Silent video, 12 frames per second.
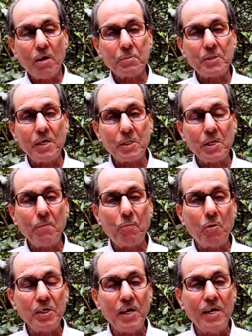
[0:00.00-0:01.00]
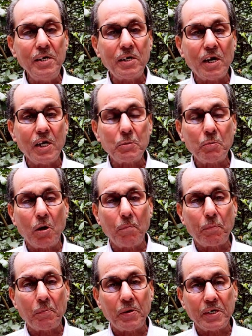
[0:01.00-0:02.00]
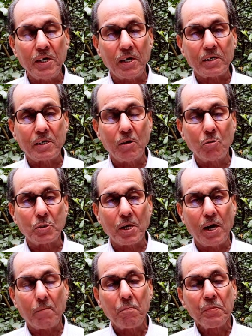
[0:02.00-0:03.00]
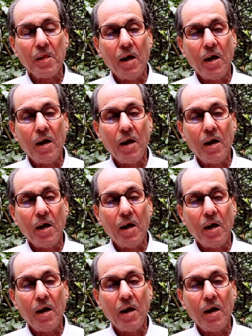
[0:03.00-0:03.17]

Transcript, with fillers: तब सेक्शन 49 ट्रांसफ़र ऑफ प्रॉपर्टी एक्ट के अनुसार